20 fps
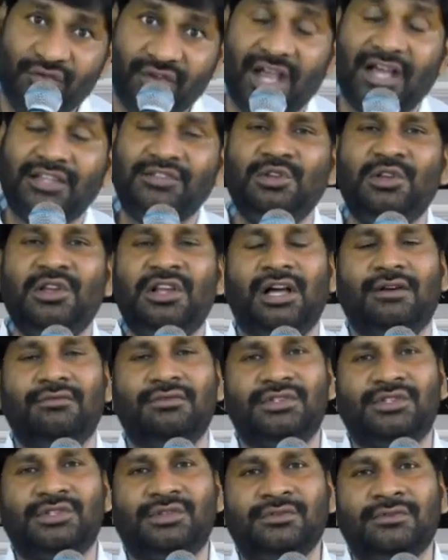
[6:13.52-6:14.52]
వ్యాధులు
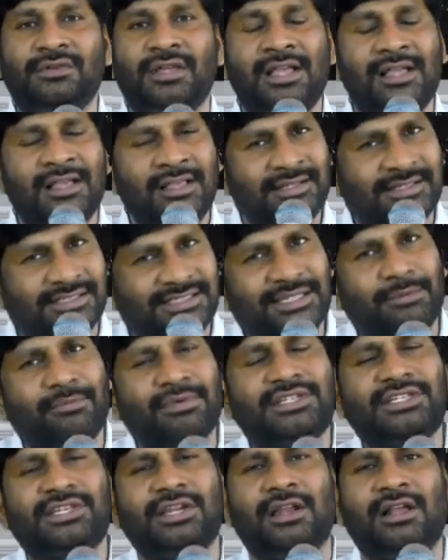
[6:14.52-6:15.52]
కావచ్చు
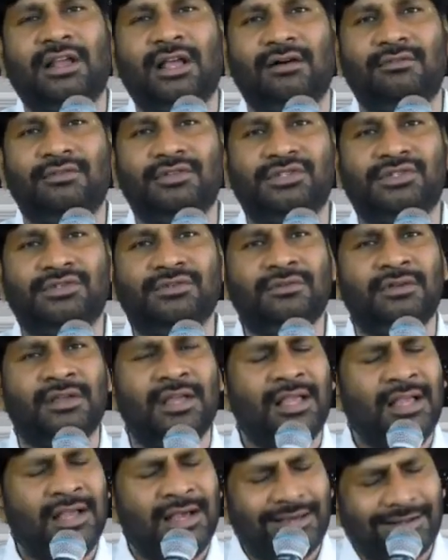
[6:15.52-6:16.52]
సమస్యలు కావచ్చు
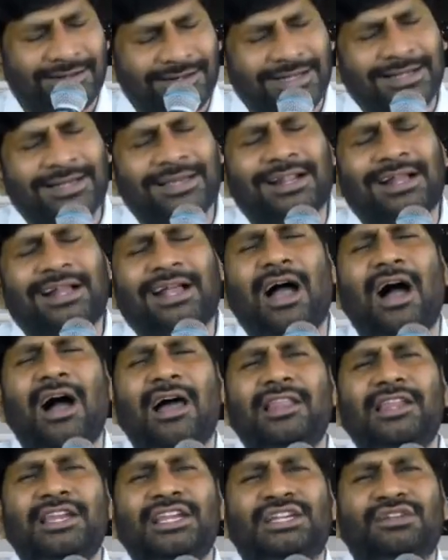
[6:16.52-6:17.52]

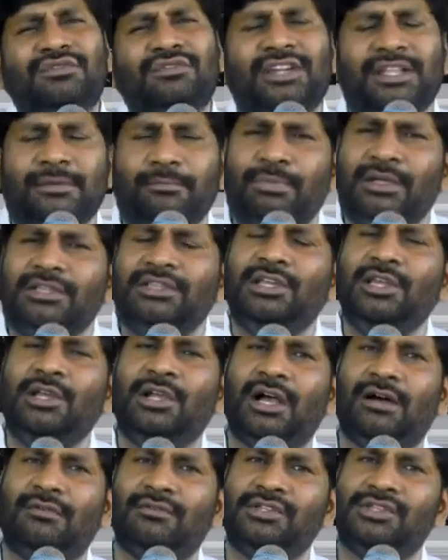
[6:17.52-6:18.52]
రకరకాలైనటువంటి ఇబ్బందులు
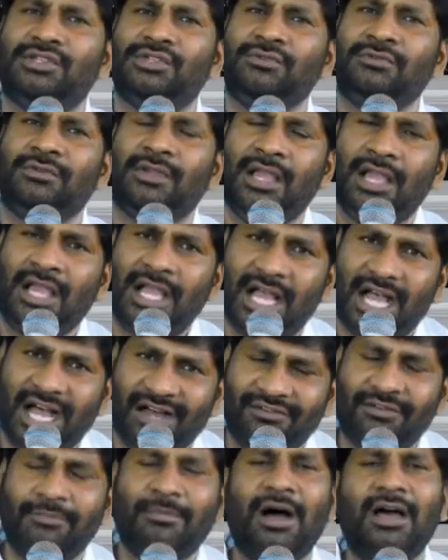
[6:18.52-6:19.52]
కావచ్చు
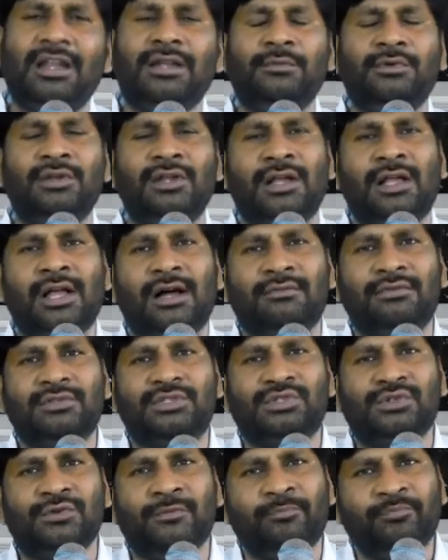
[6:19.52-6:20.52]
అవమానములు
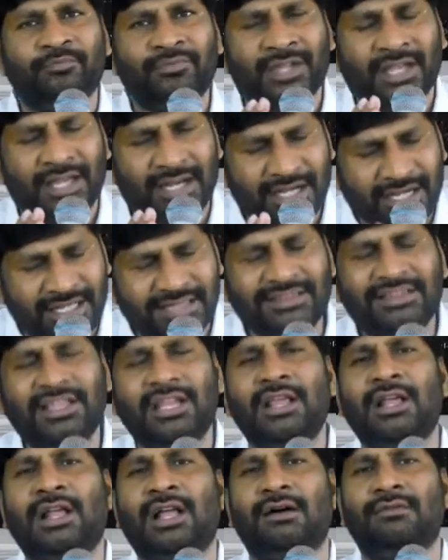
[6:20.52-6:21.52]
కావచ్చు
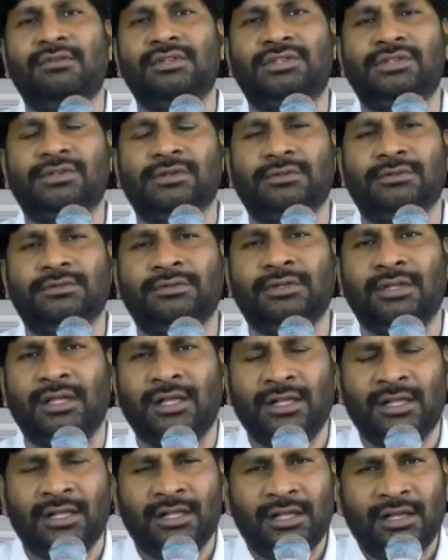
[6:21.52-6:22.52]
నిందలు కావచ్చు
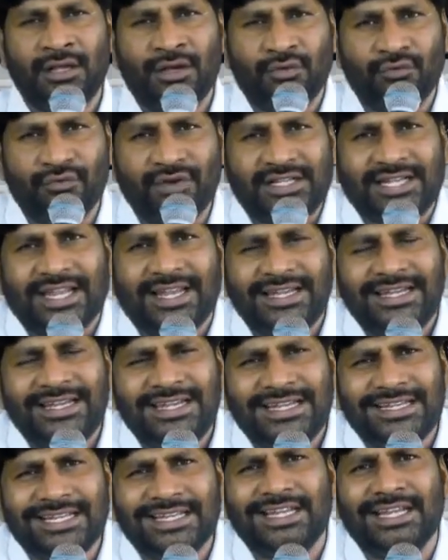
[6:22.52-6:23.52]

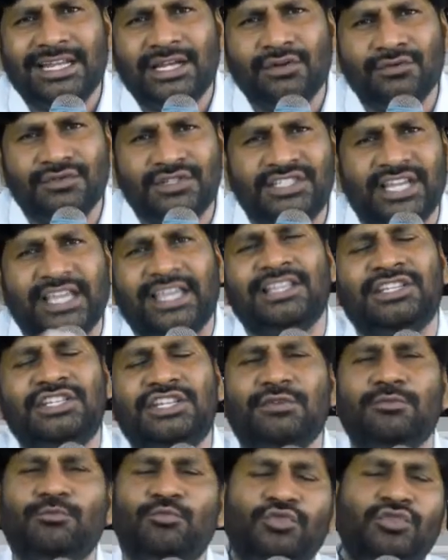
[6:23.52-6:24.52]
వీటన్నిటినీ నువ్వు
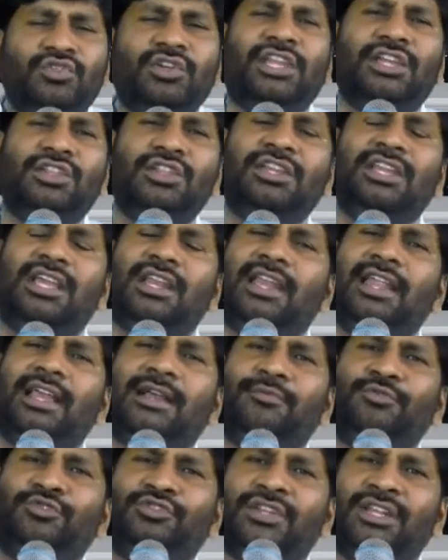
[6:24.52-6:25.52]
జయించి ముందుకు ఎందుకు
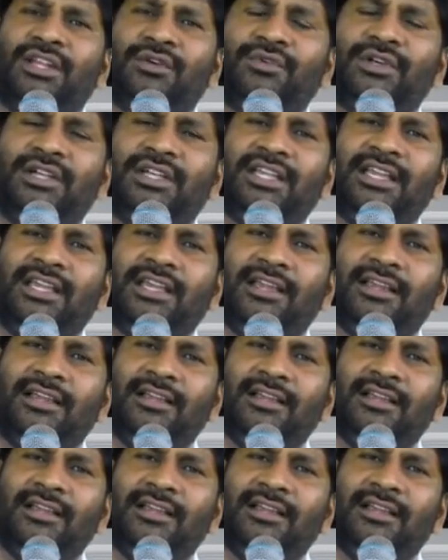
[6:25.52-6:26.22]
వెళ్ళలేకపోతున్నావు అంటే